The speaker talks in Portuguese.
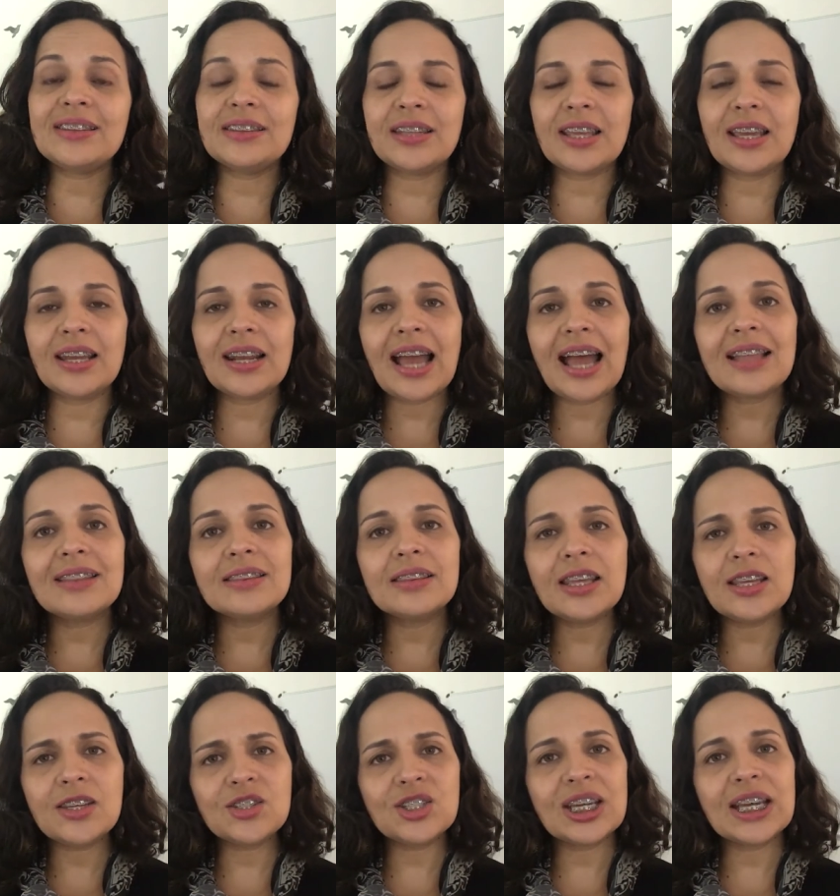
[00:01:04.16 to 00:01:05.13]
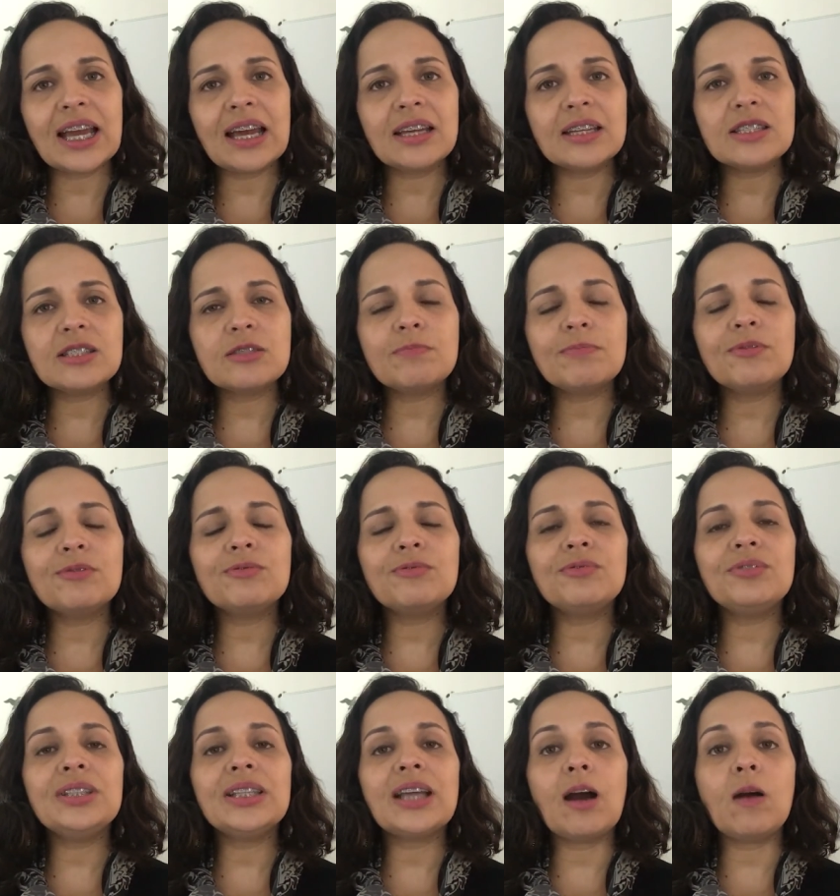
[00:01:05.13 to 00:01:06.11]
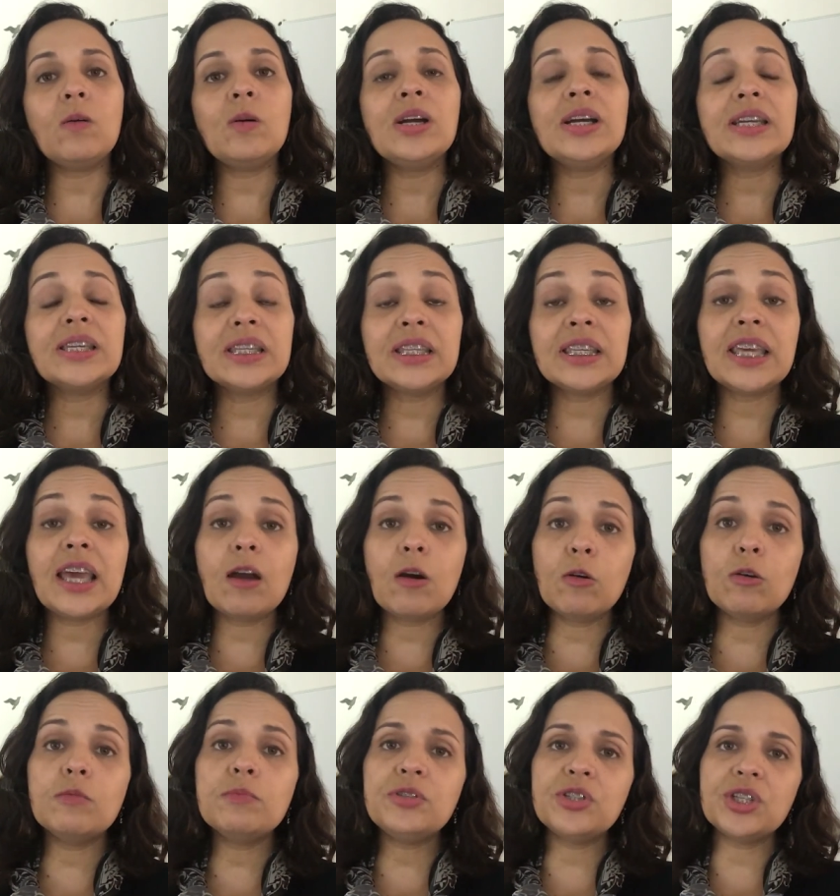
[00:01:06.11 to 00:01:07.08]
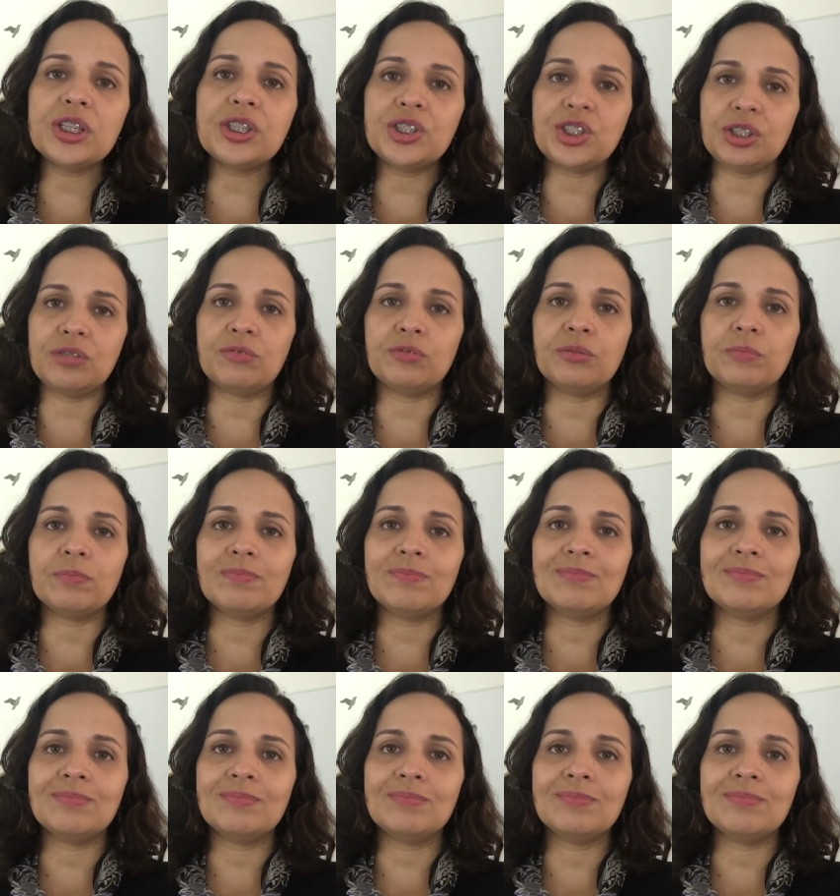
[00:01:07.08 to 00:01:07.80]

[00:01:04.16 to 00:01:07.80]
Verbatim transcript: ter até chegar a esse ponto final, que é o objetivo.